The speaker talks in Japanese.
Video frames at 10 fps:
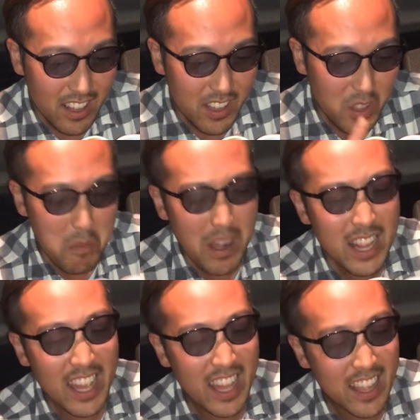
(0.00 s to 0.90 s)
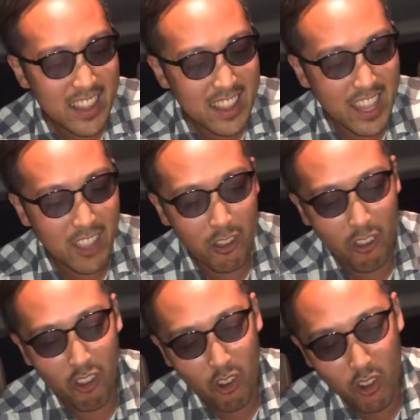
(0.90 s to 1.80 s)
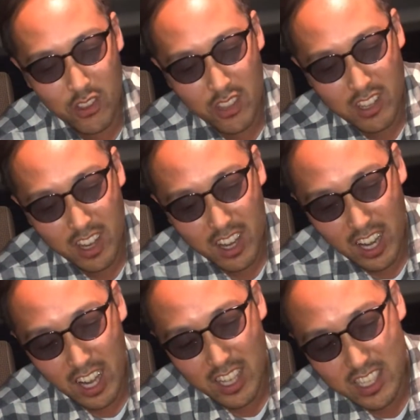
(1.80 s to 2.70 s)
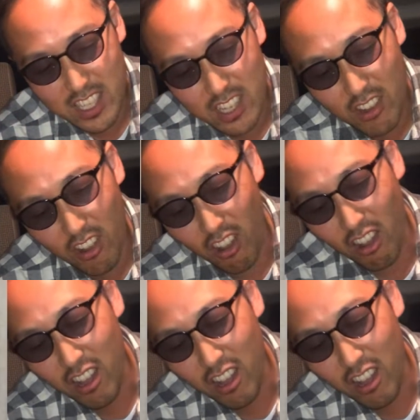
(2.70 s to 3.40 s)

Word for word: 読まれへんねんよ。この漢字を。